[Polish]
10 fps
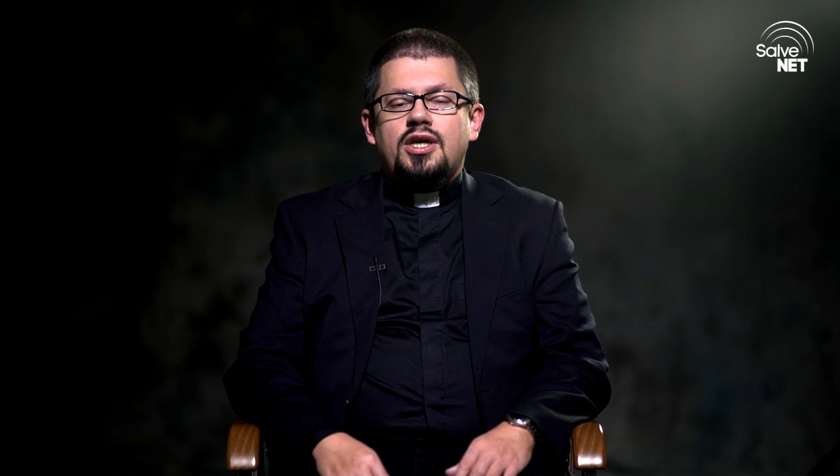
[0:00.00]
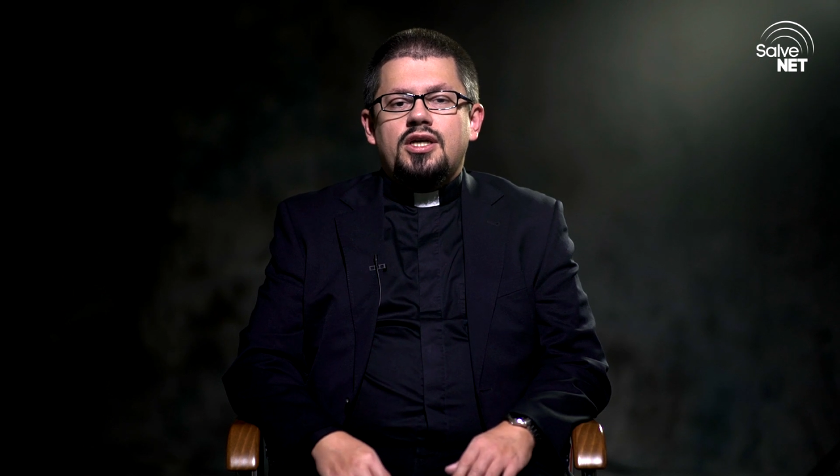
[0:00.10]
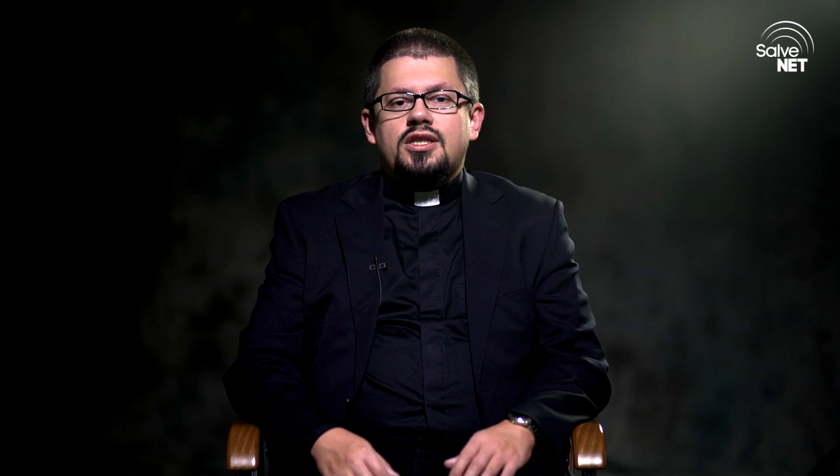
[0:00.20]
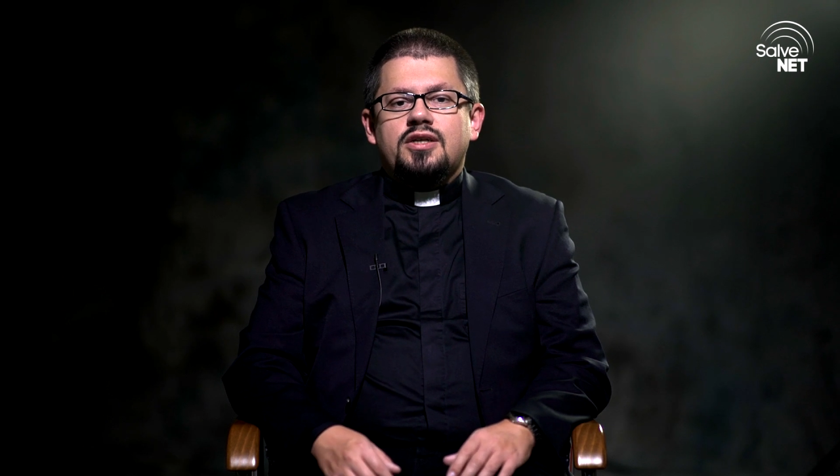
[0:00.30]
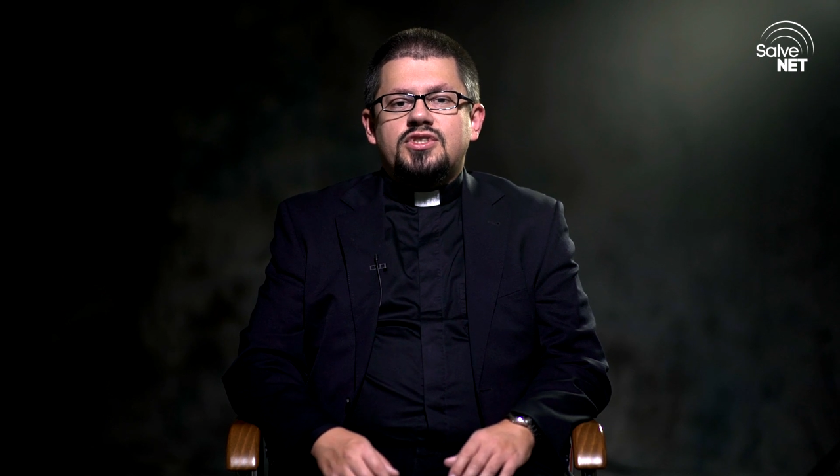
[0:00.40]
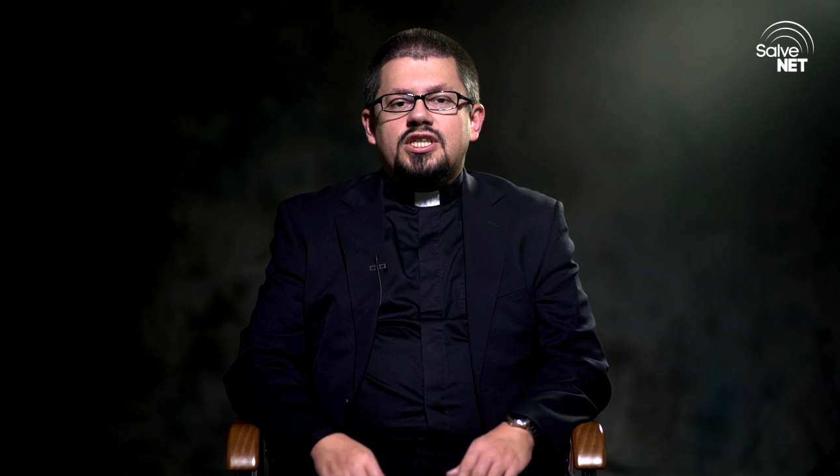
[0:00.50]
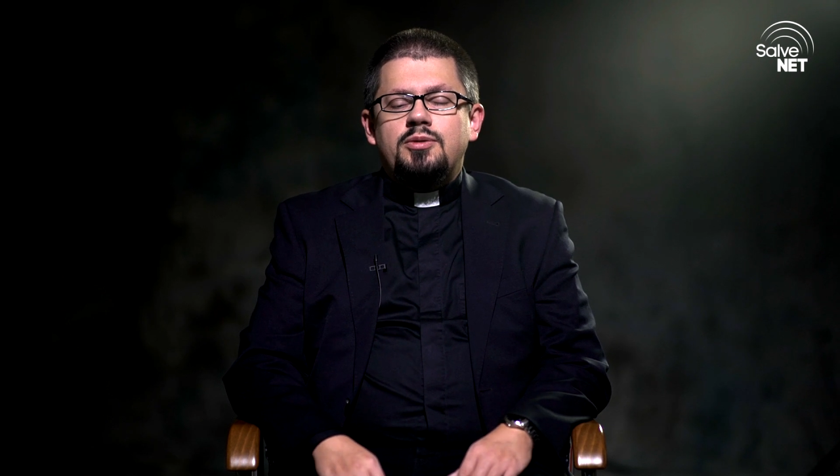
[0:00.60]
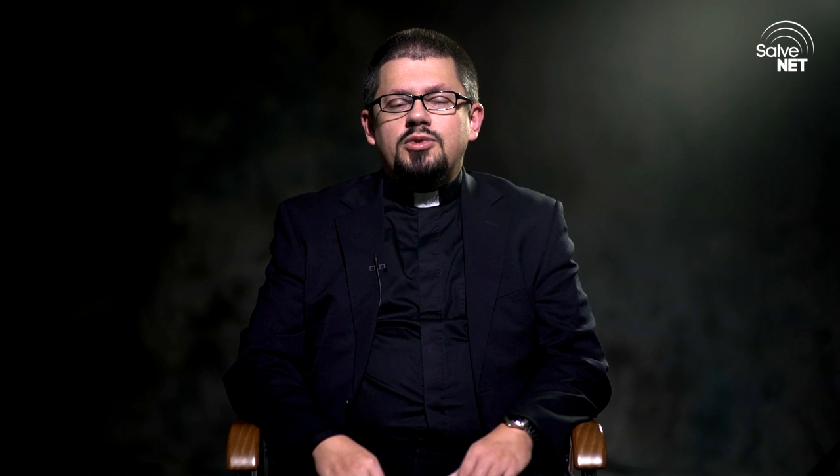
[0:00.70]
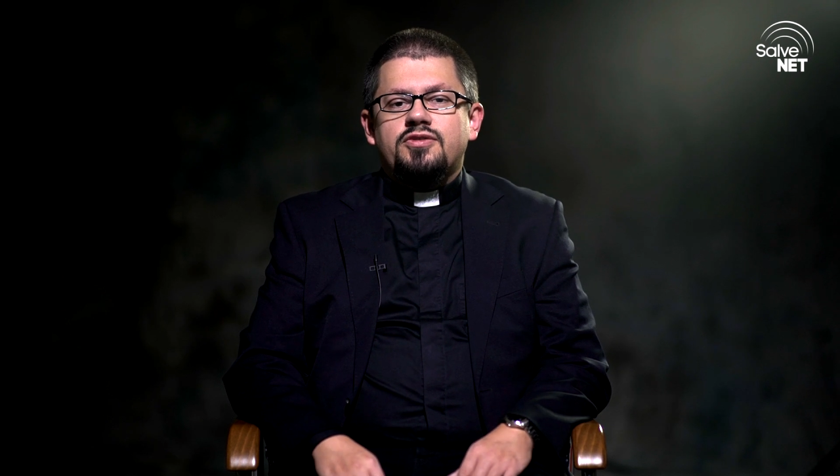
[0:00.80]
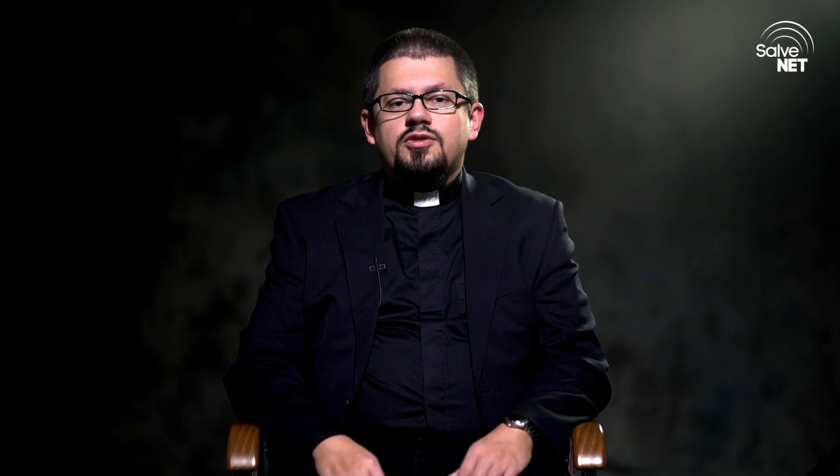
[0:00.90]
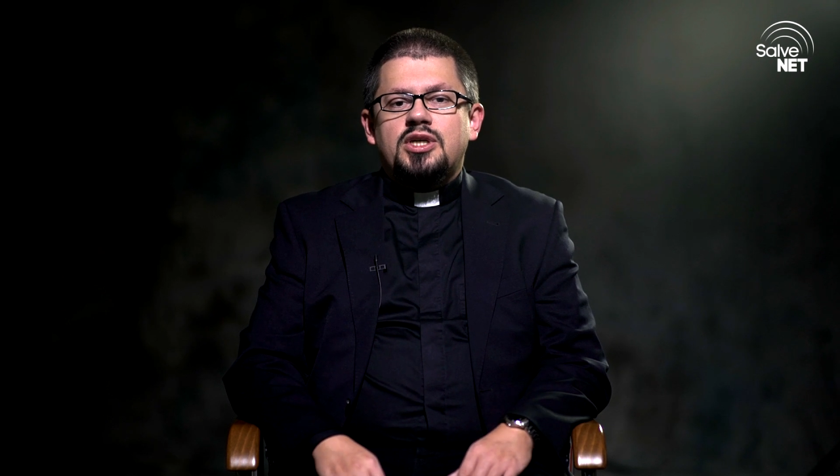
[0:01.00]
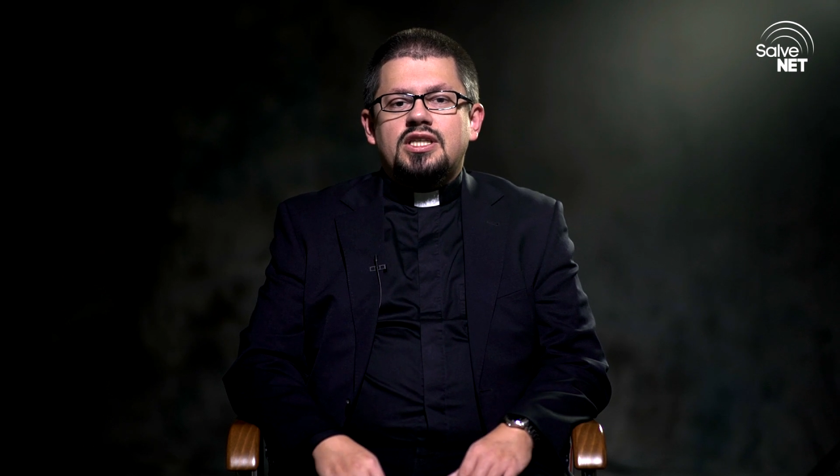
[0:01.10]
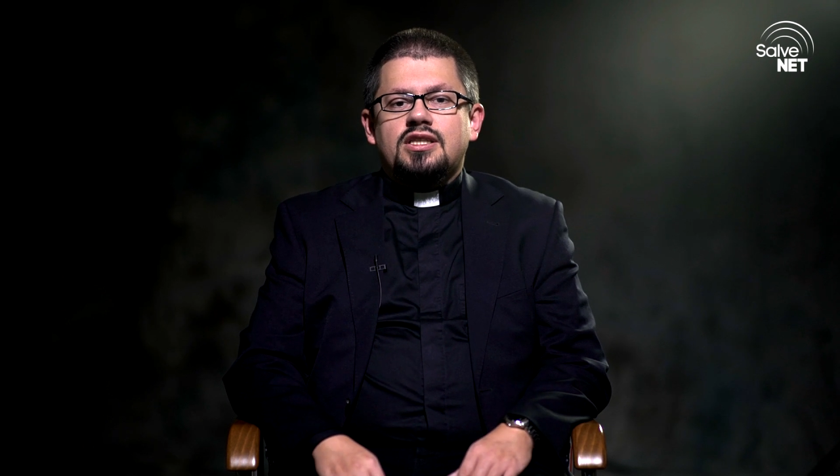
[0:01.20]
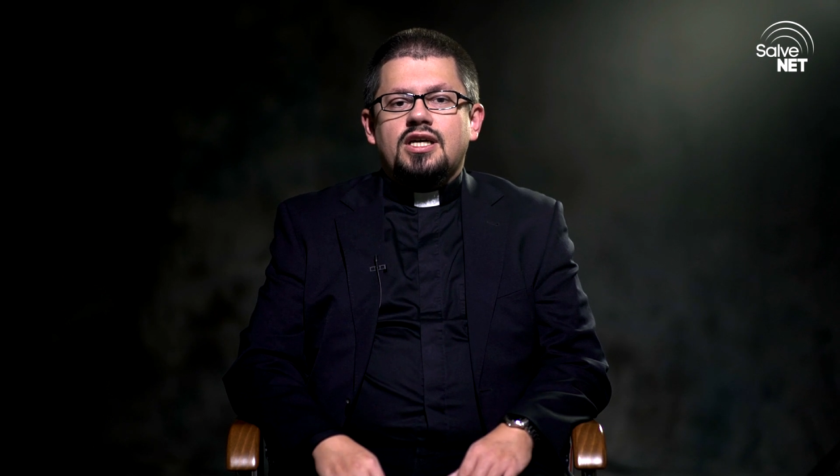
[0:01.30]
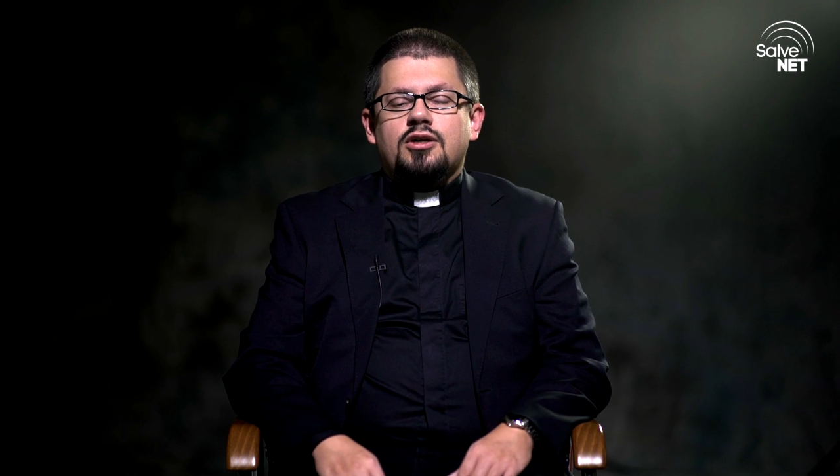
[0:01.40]
I ta wzajemna
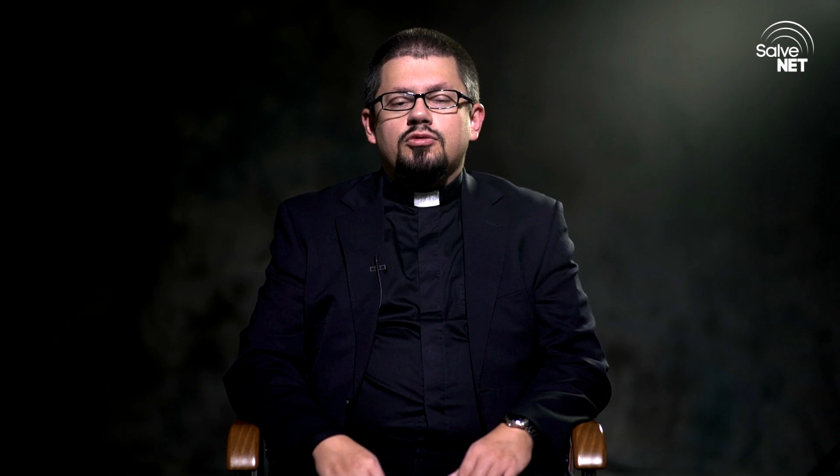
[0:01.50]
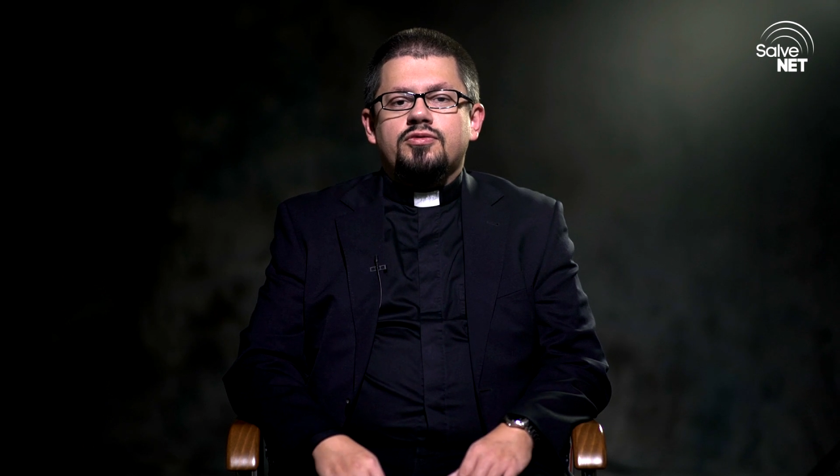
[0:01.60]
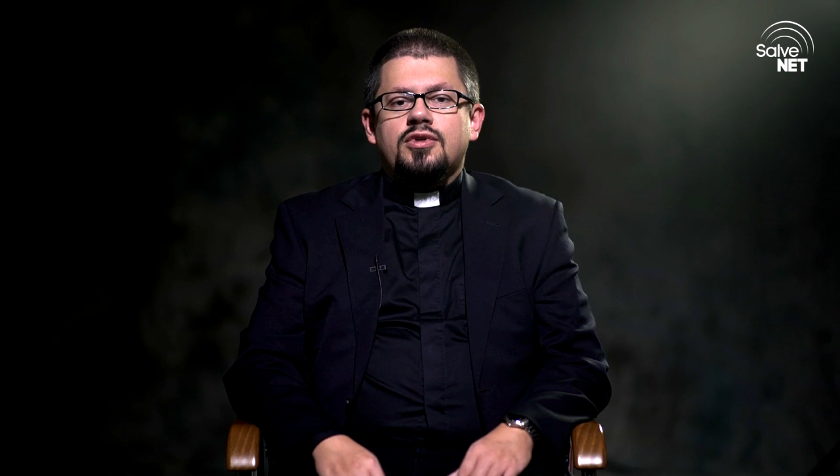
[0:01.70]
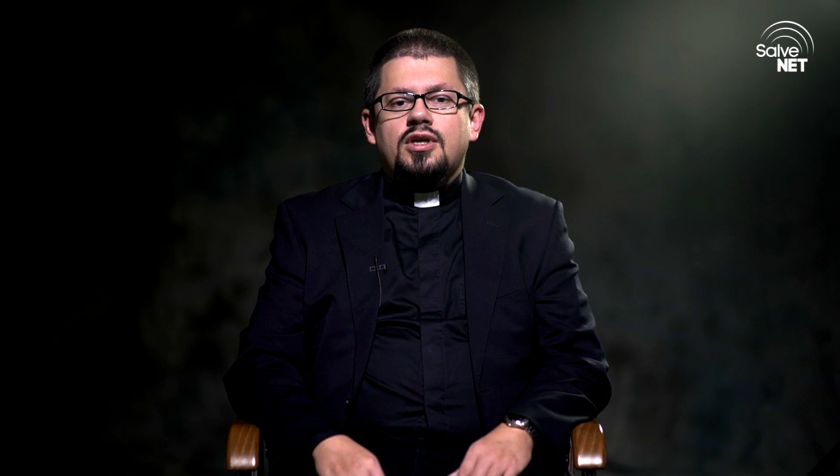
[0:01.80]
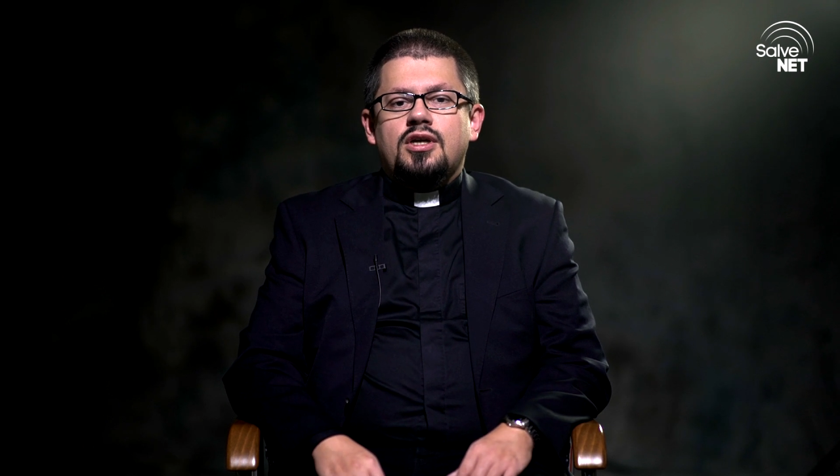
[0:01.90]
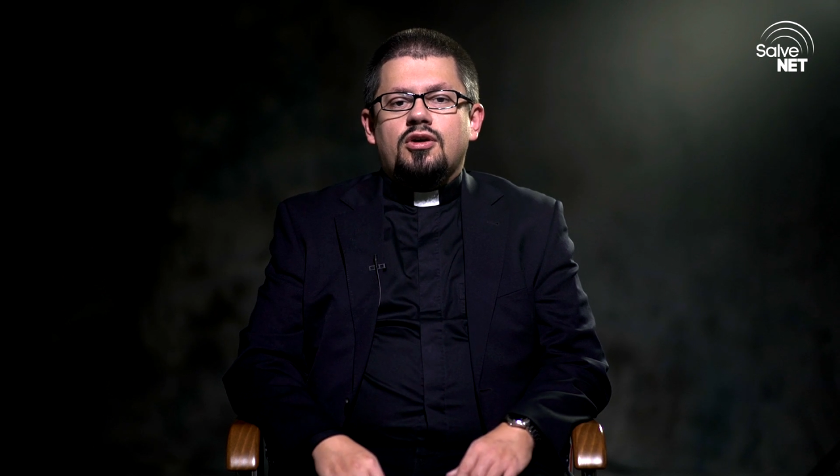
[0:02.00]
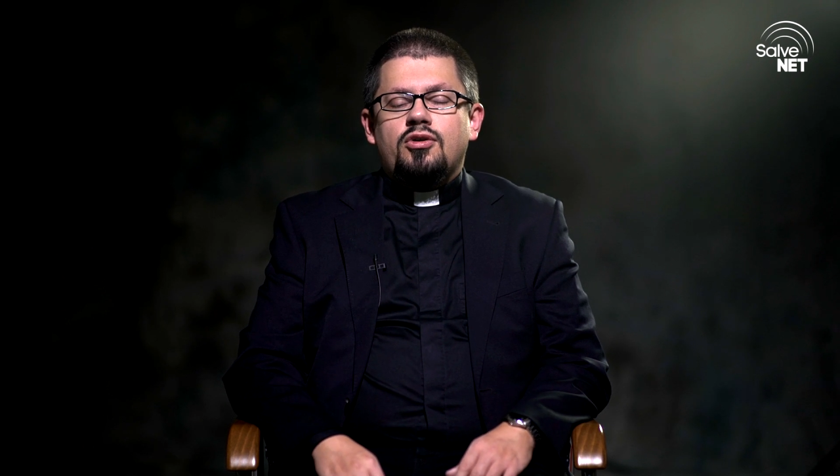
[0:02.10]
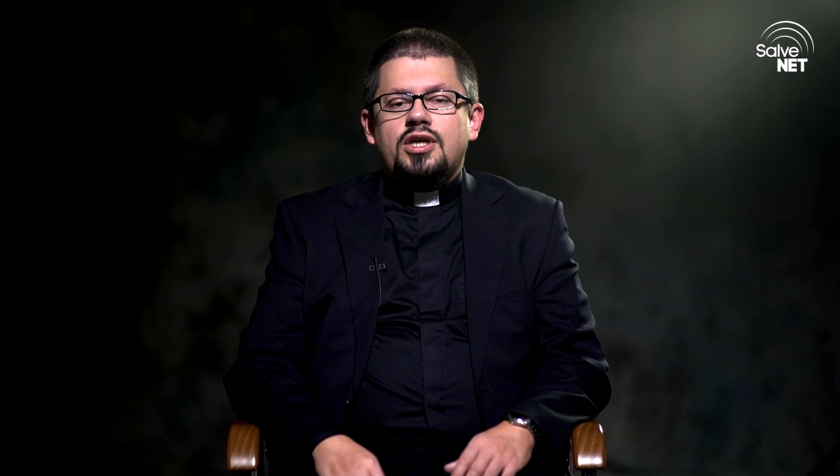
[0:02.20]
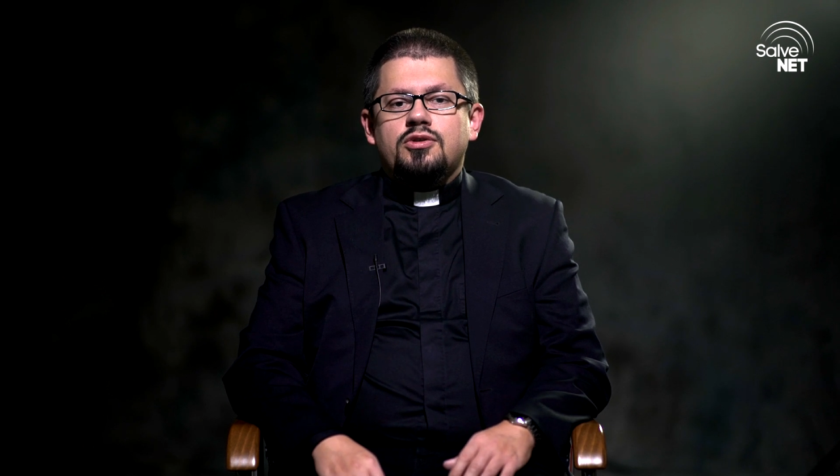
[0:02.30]
wymiana darów – ona